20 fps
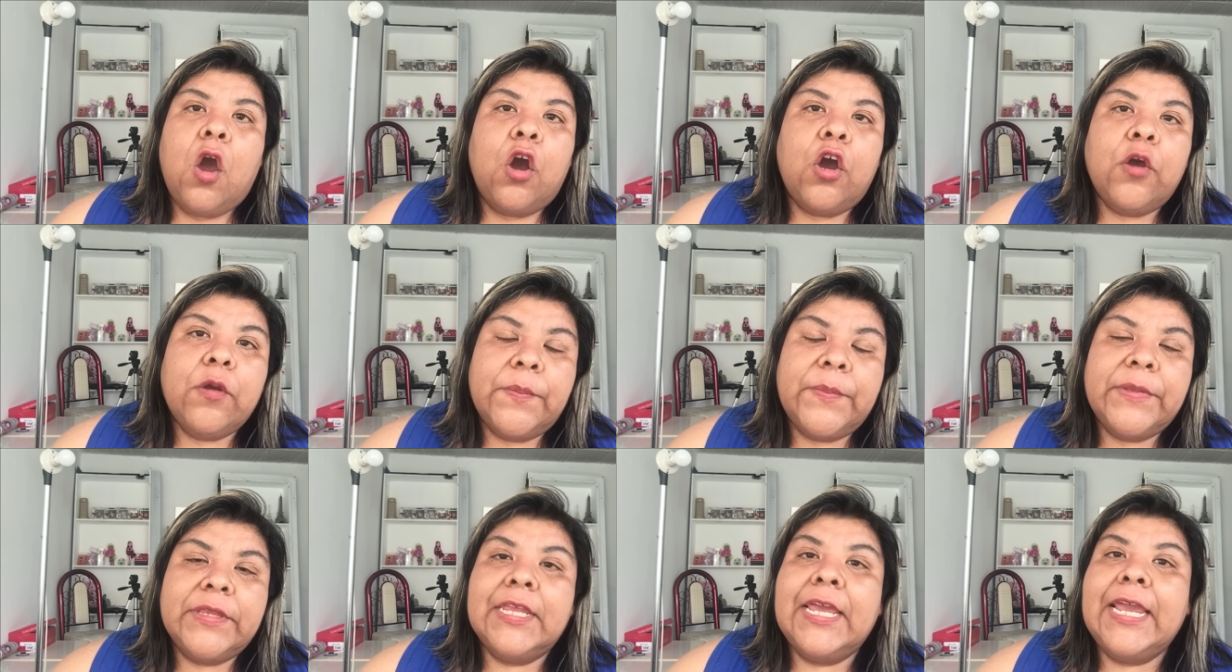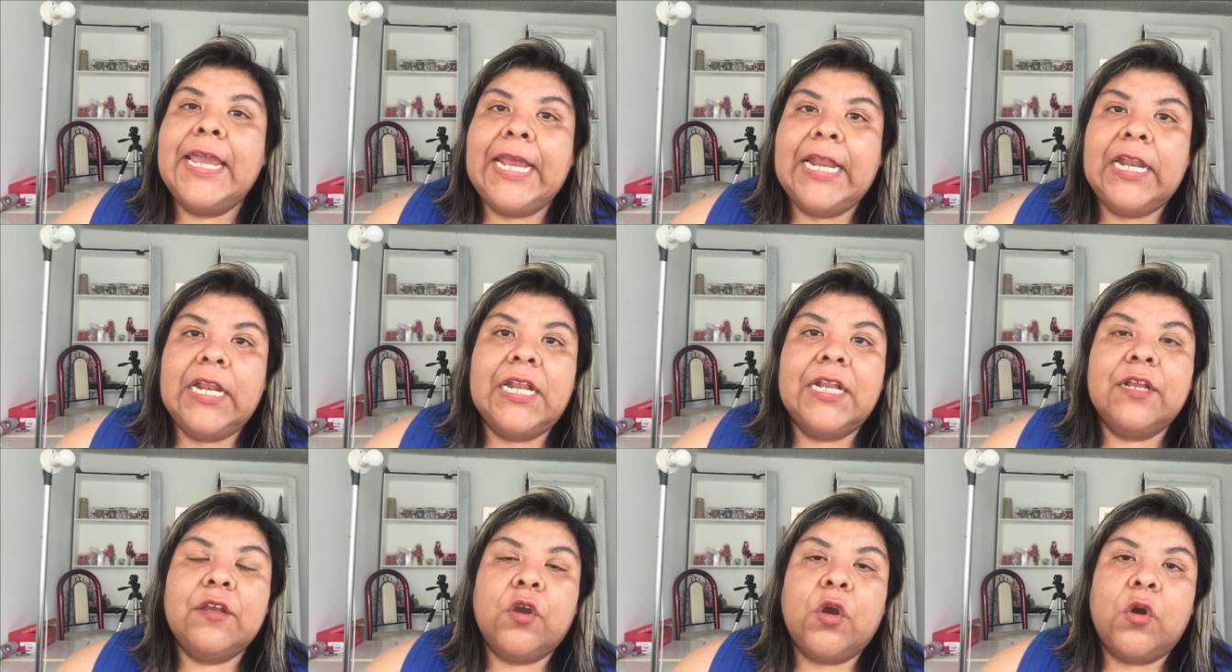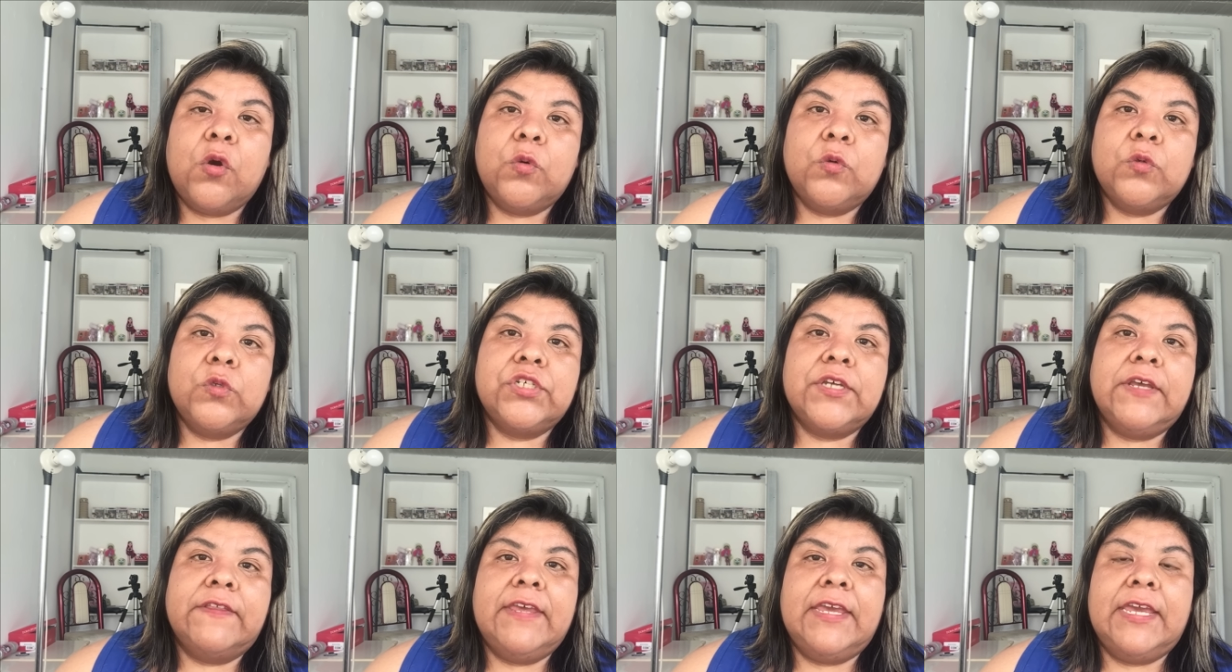Obviamente el
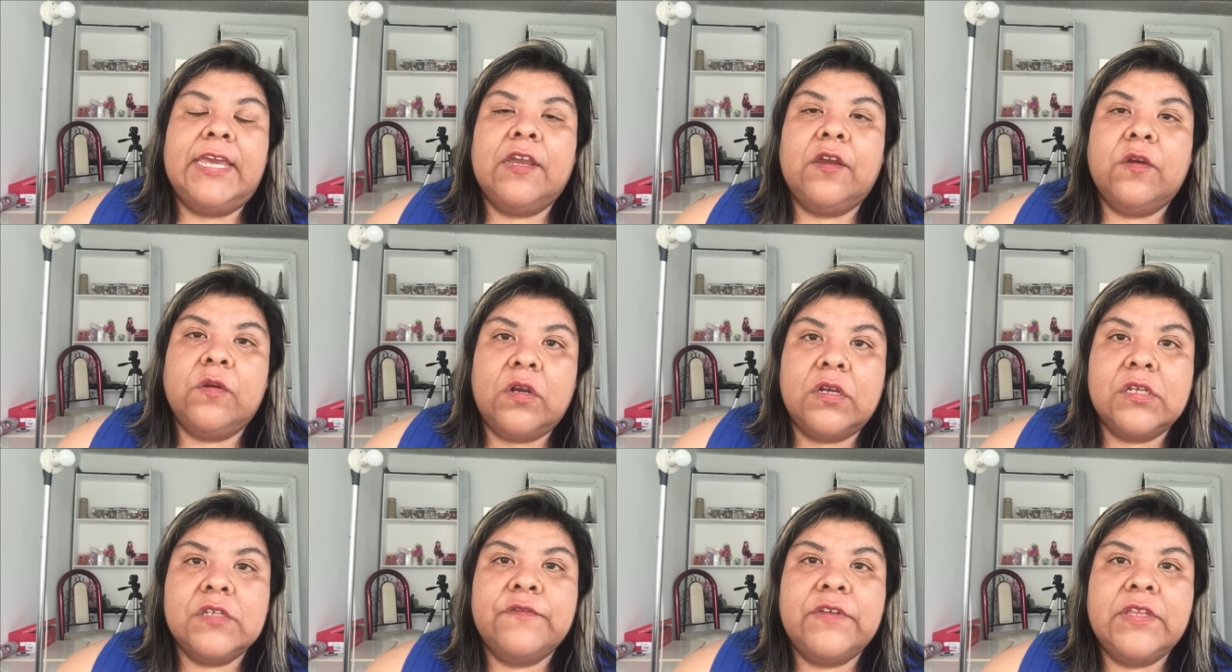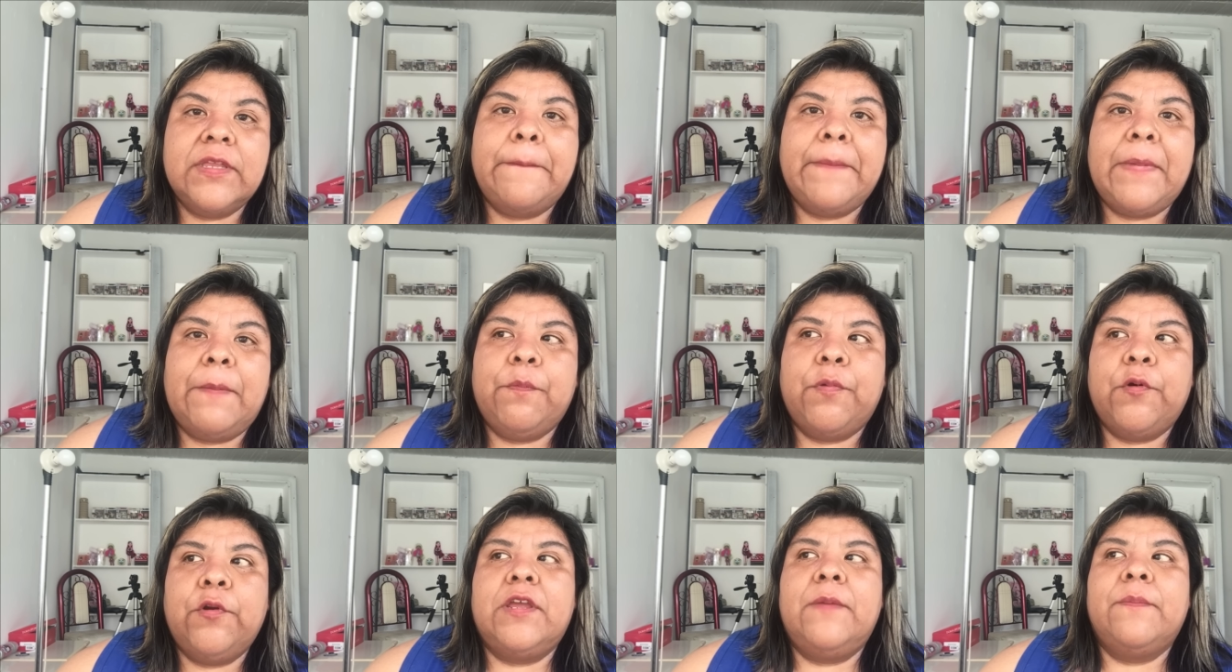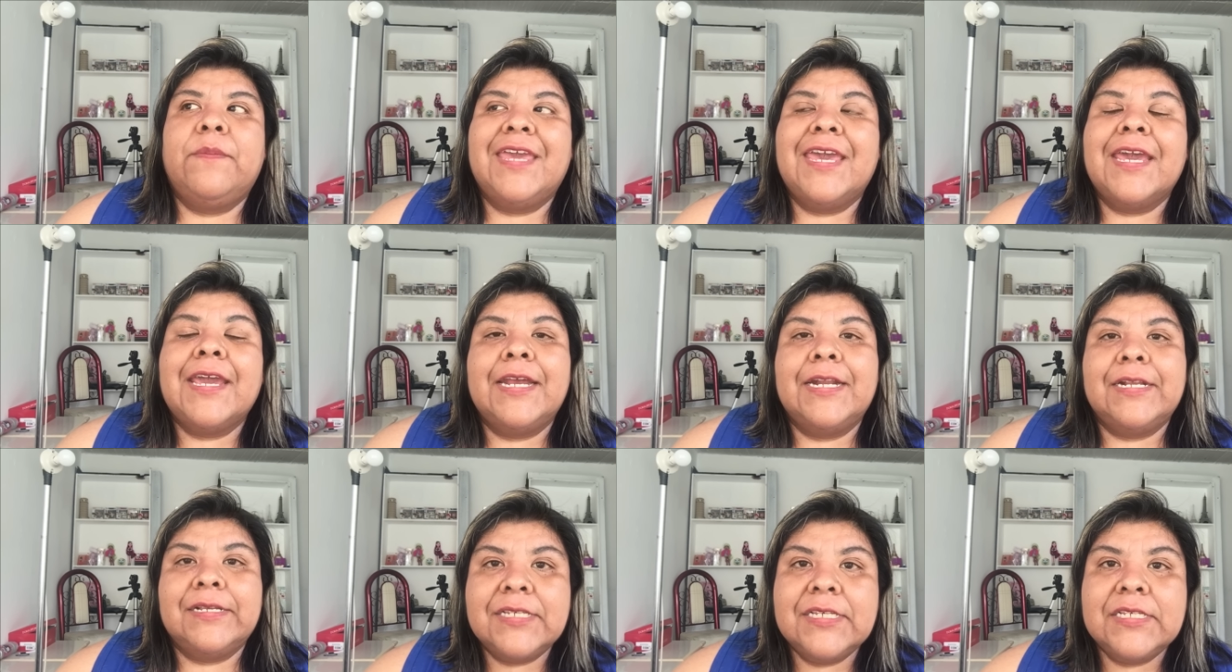coach de CrossFit me pone a mí
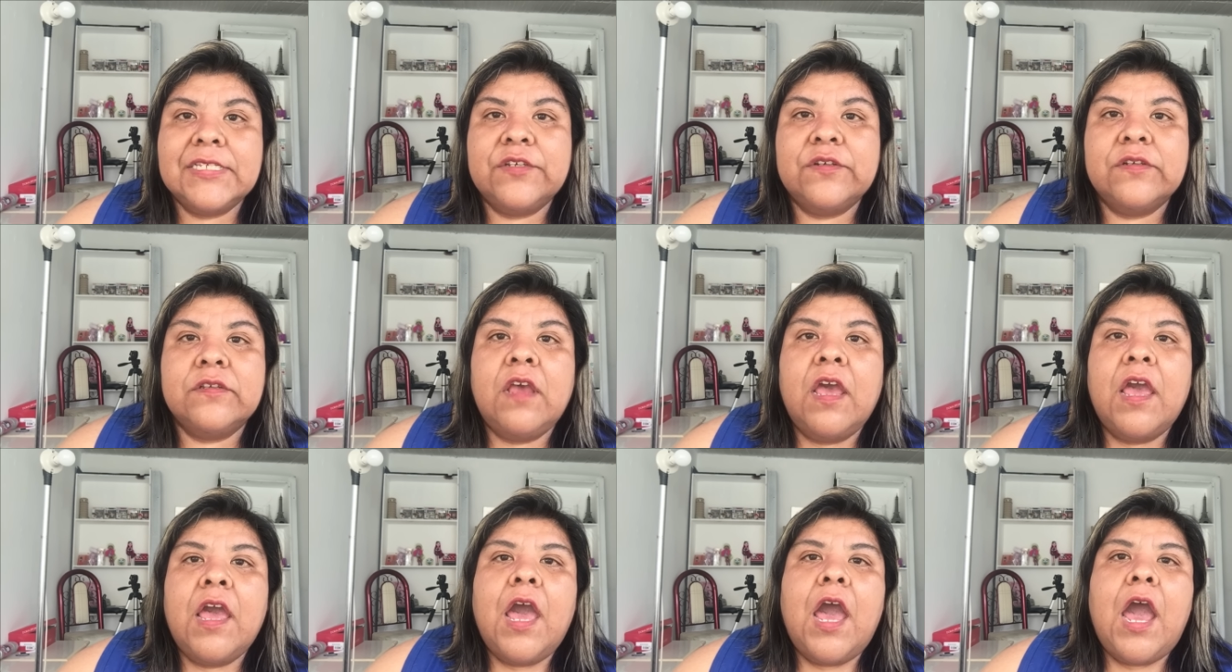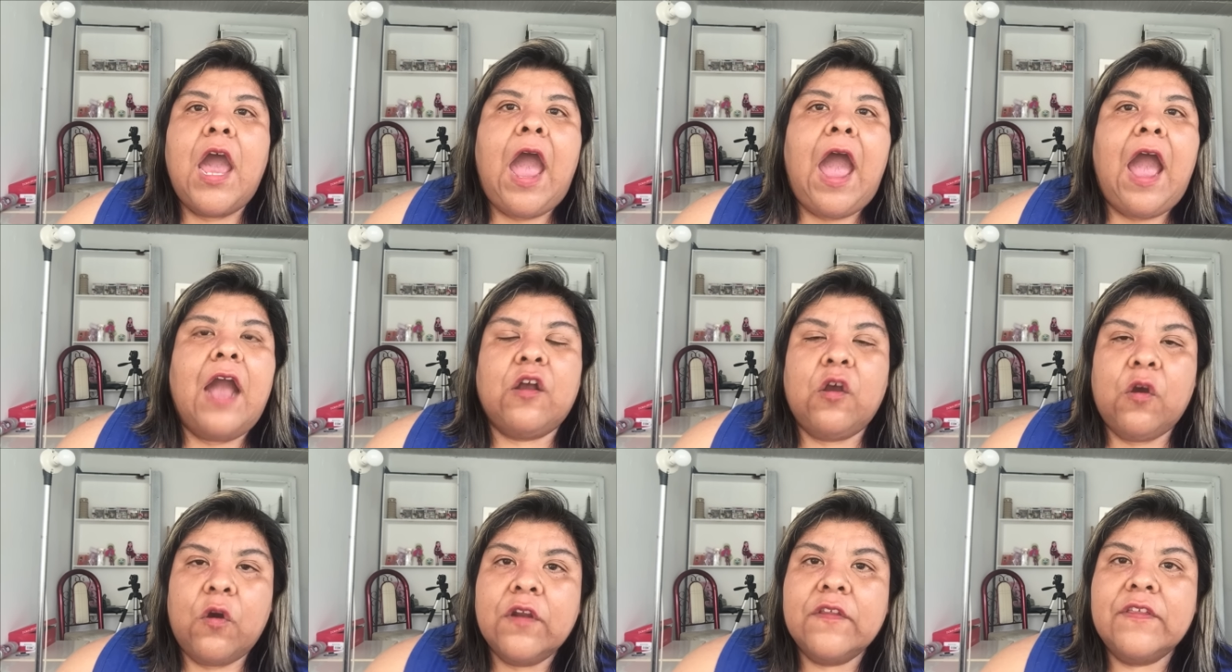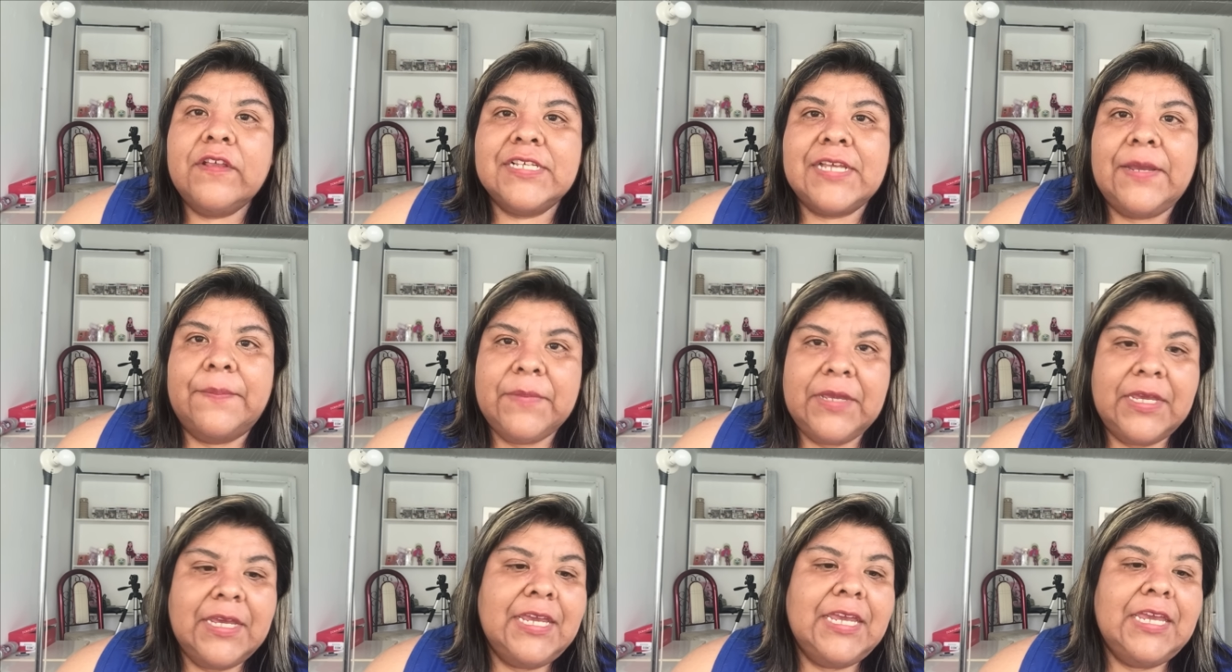ejercicios acordes a
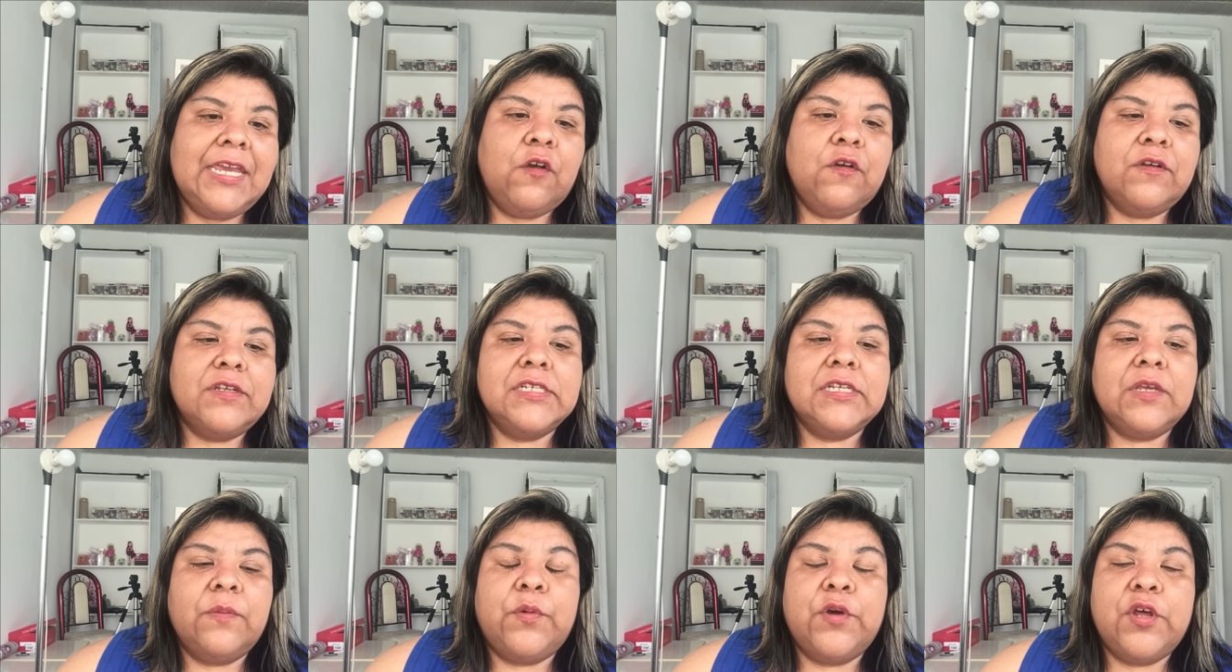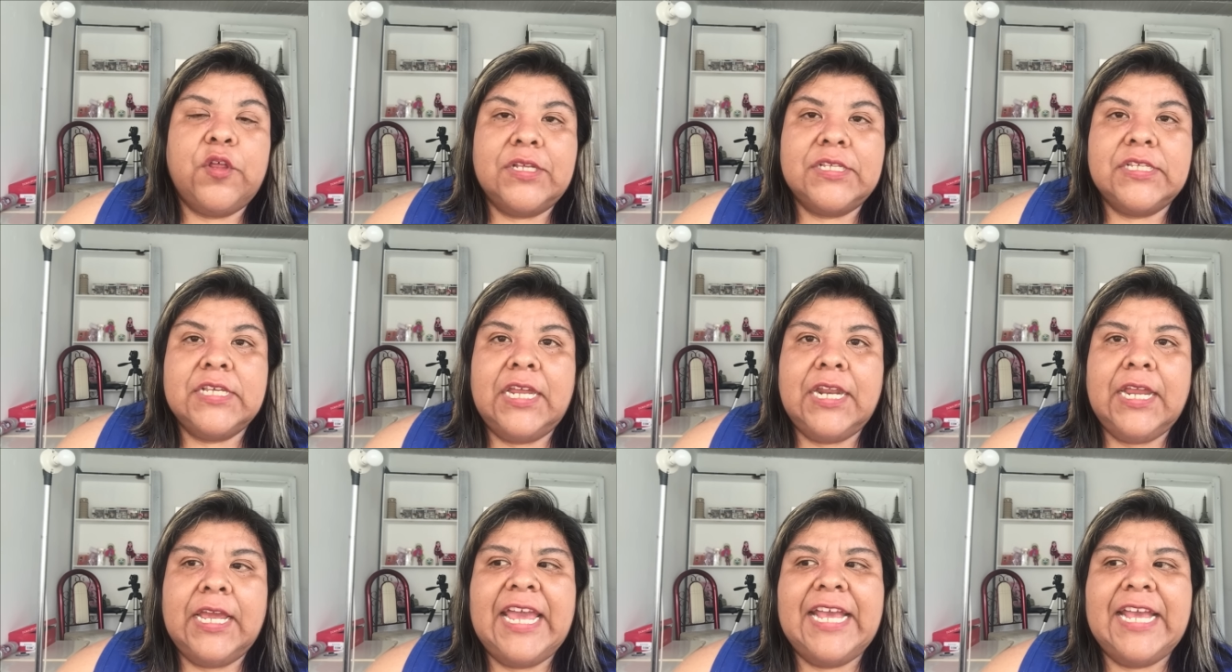mí y cosas que puedo hacer.